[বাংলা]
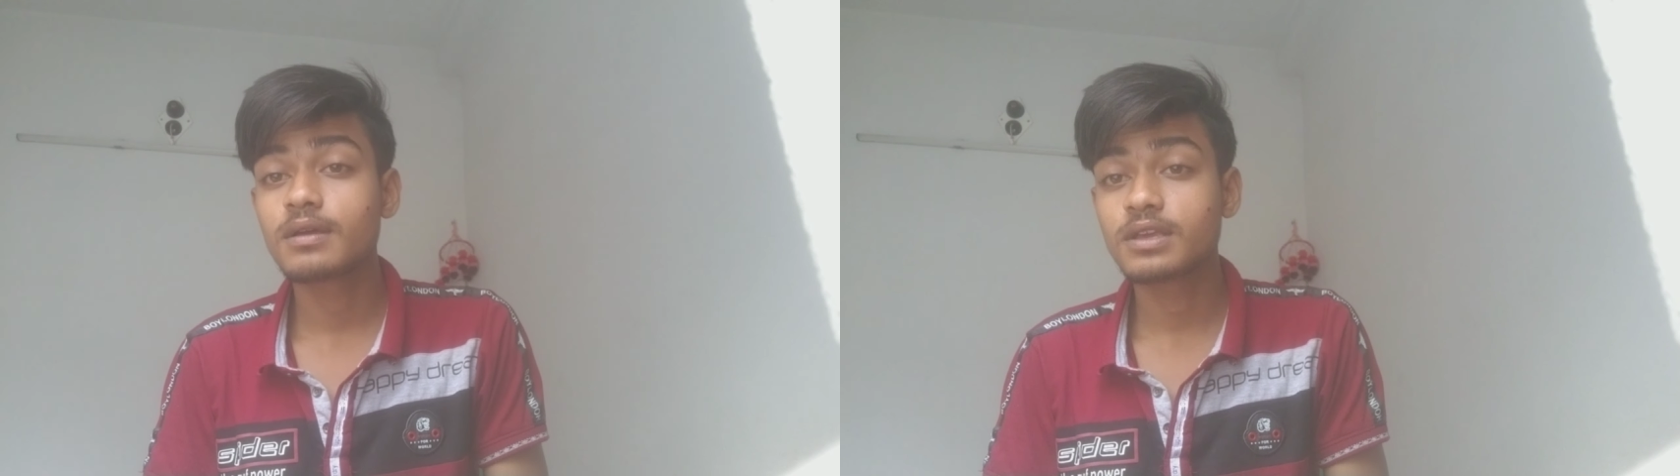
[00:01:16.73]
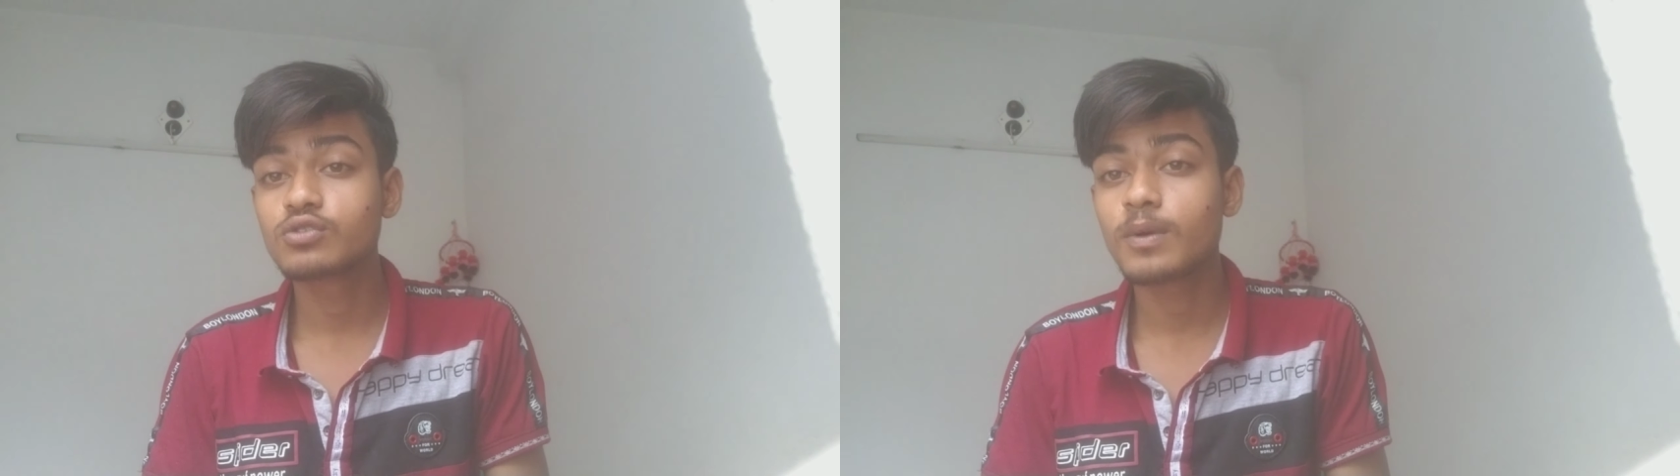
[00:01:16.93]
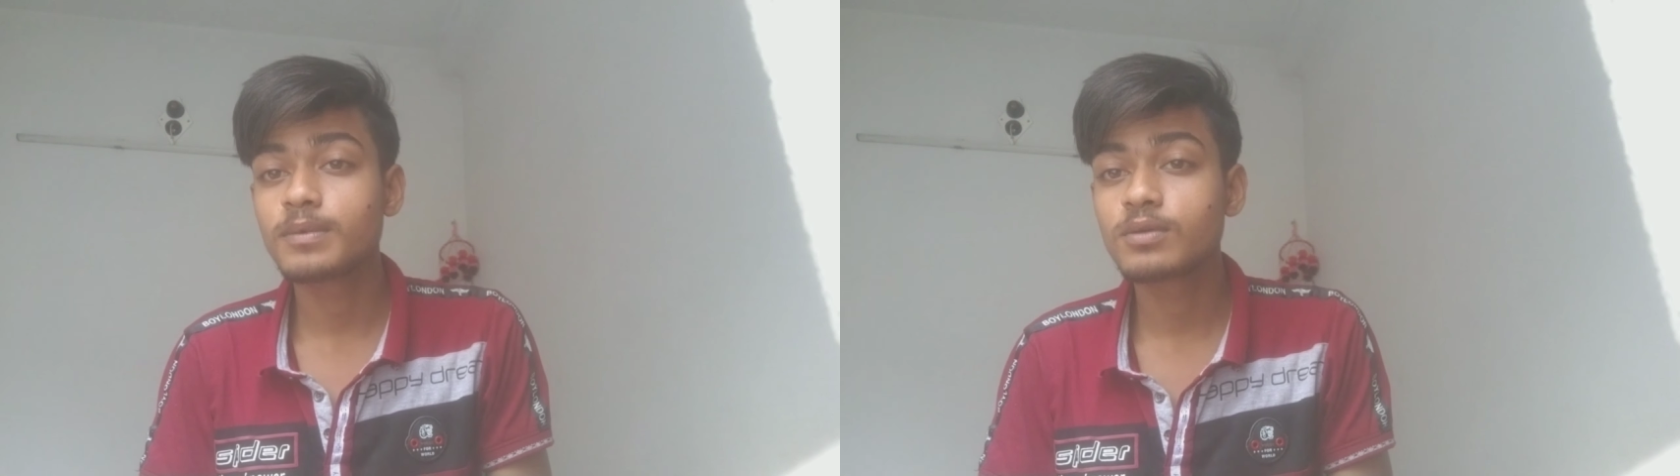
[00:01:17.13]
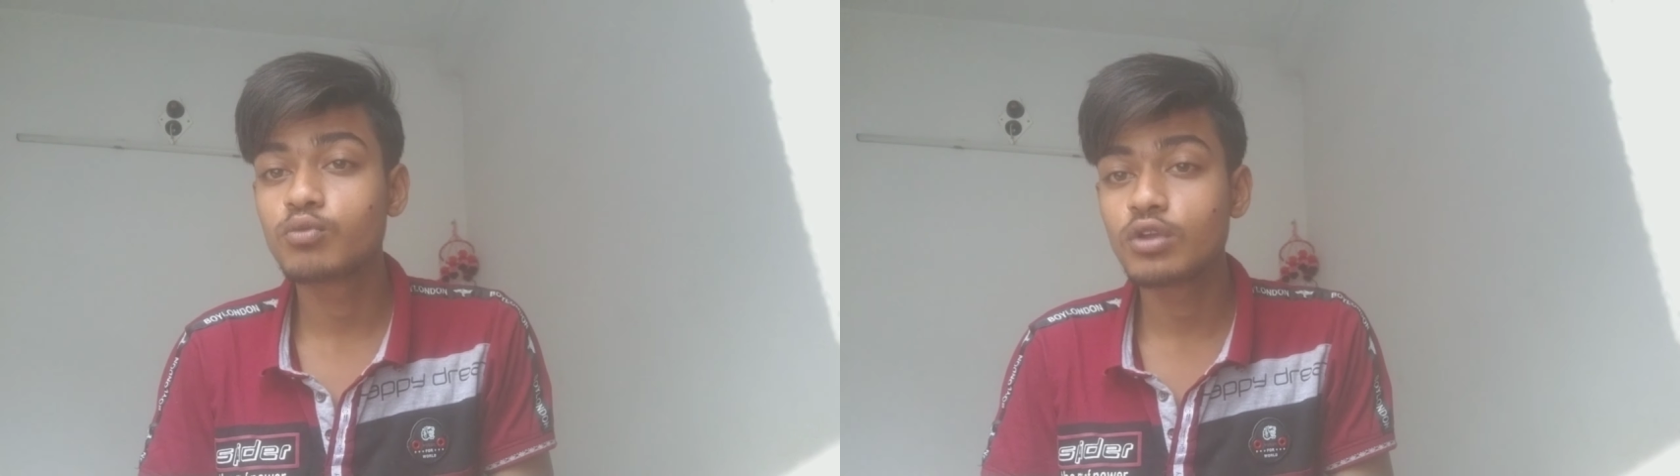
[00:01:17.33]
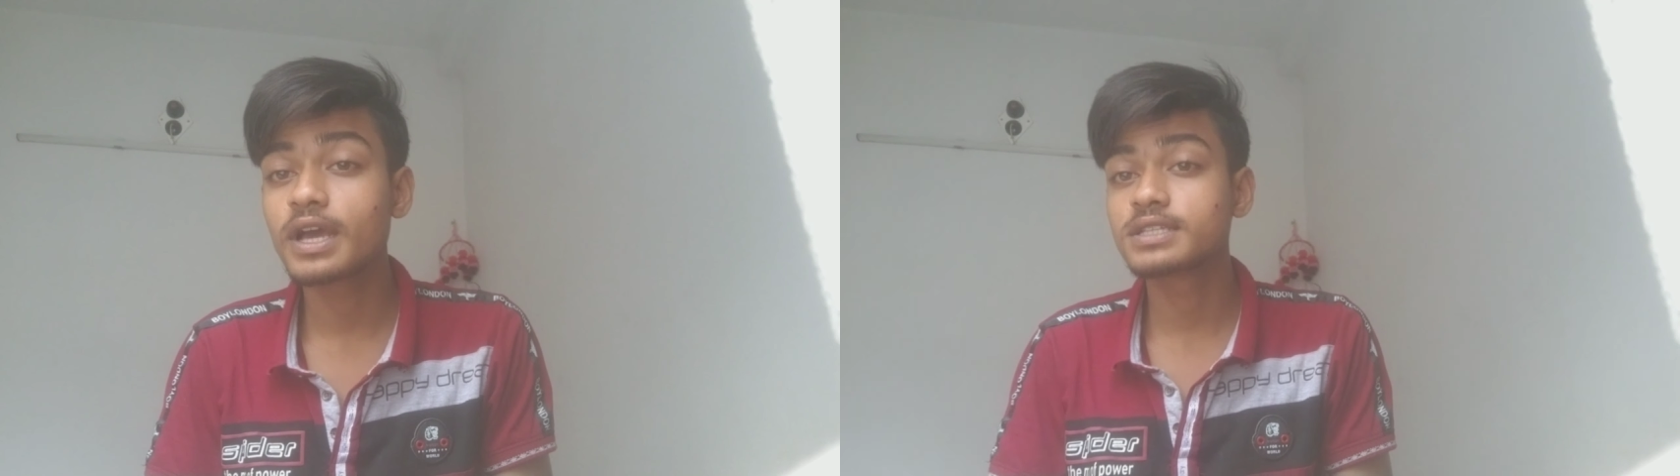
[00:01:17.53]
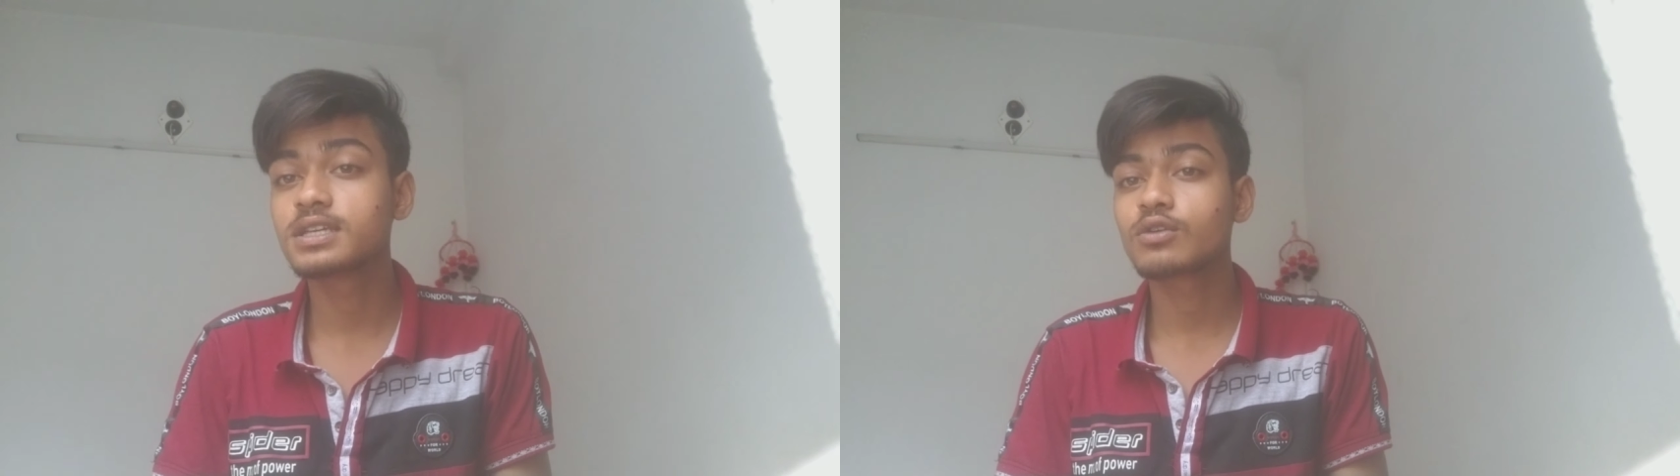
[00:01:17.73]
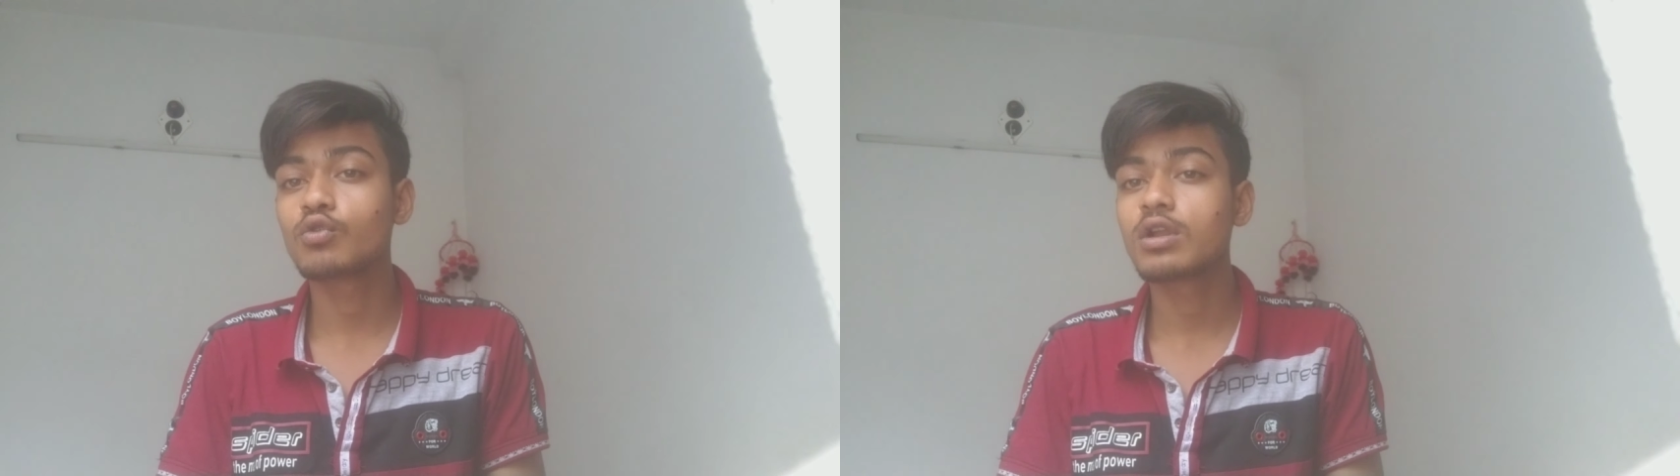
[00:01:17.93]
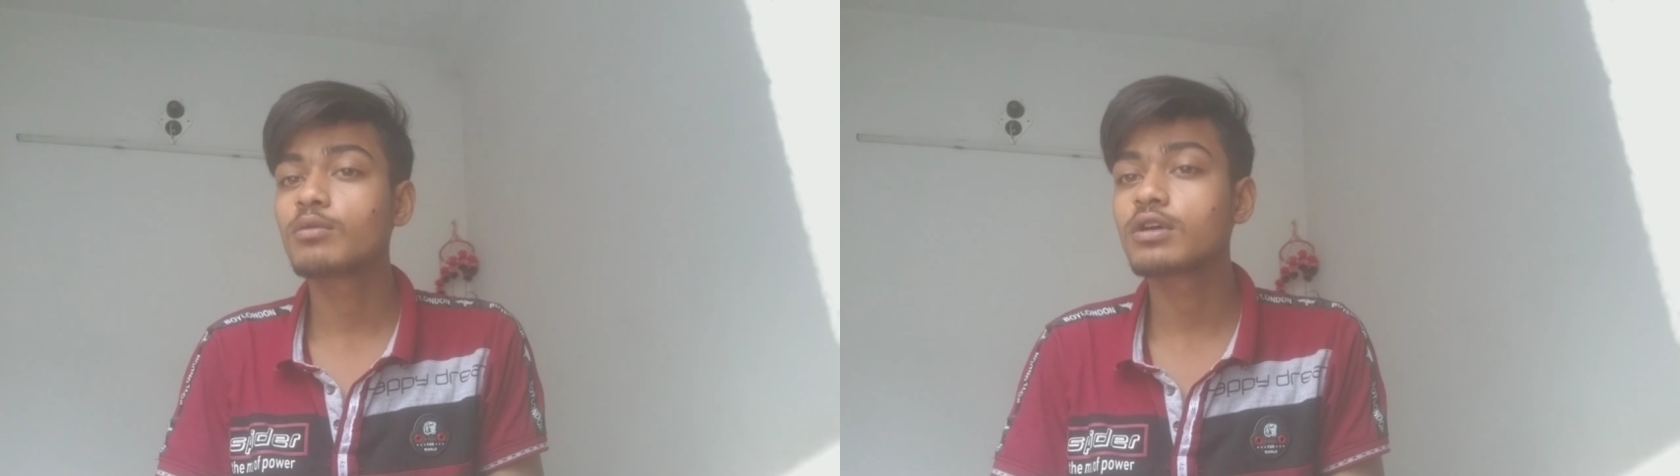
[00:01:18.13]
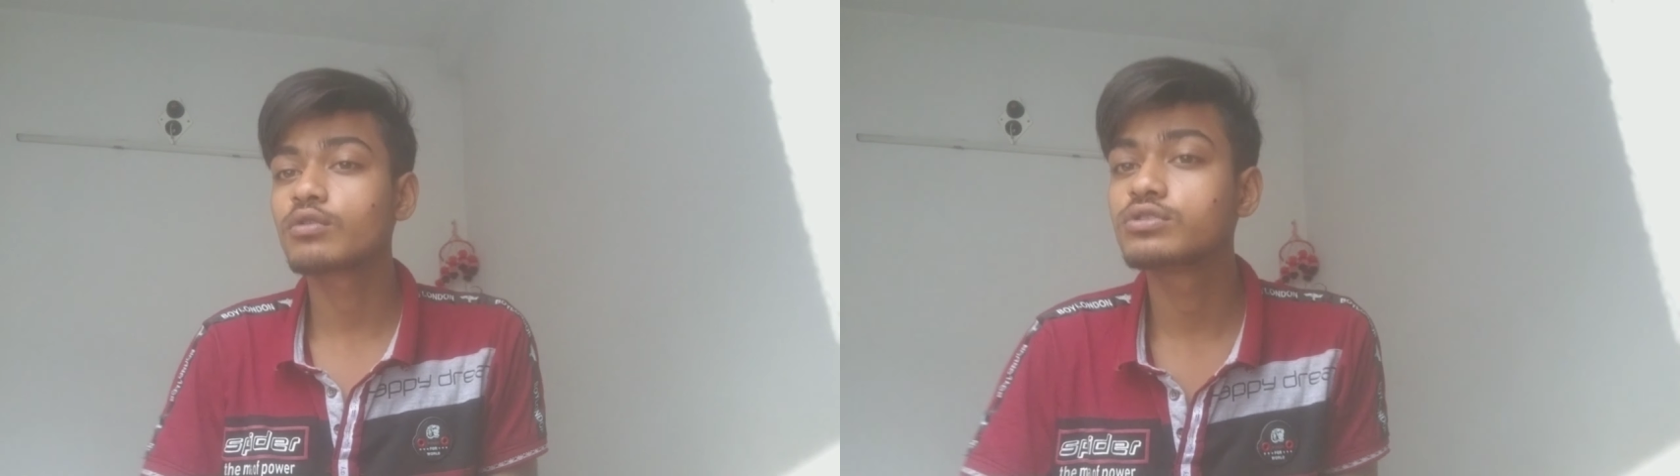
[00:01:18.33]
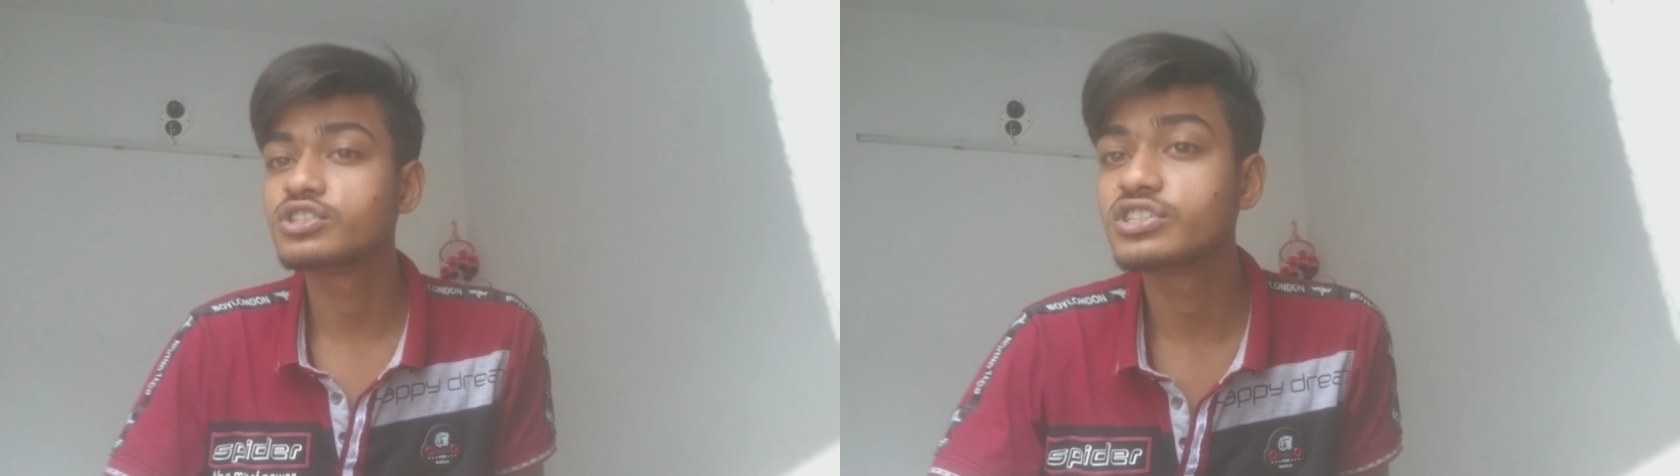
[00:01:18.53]
কিছু পাবলিক ভুলে গেছে যে করোনা বলে
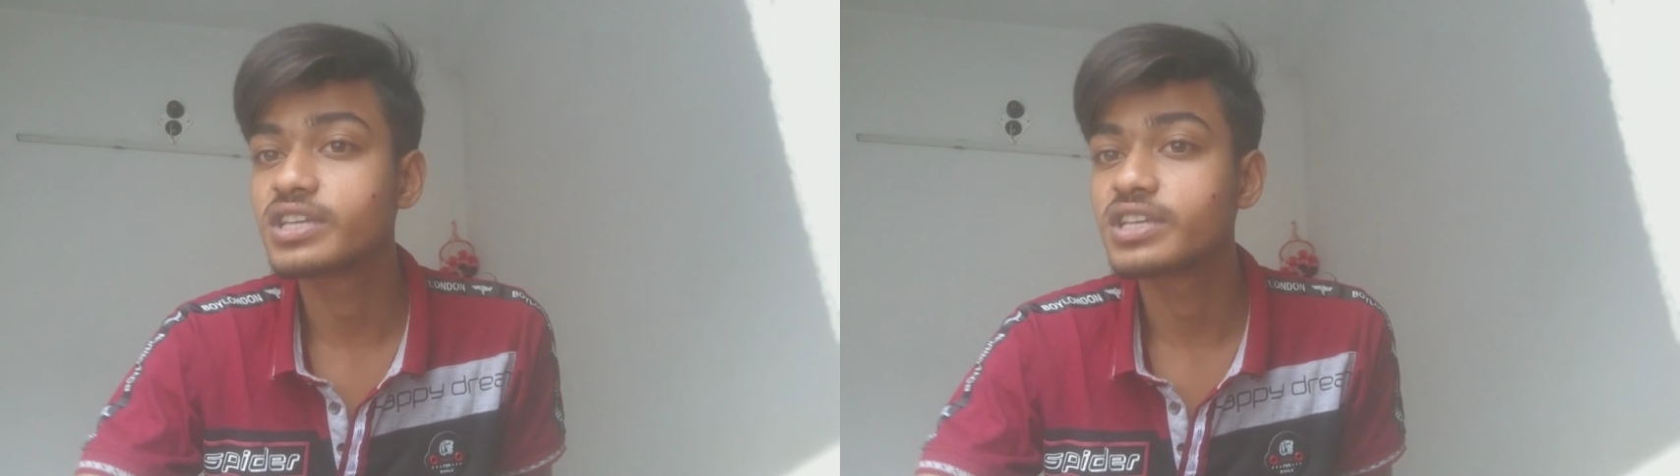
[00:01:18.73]
কোনো জিনিস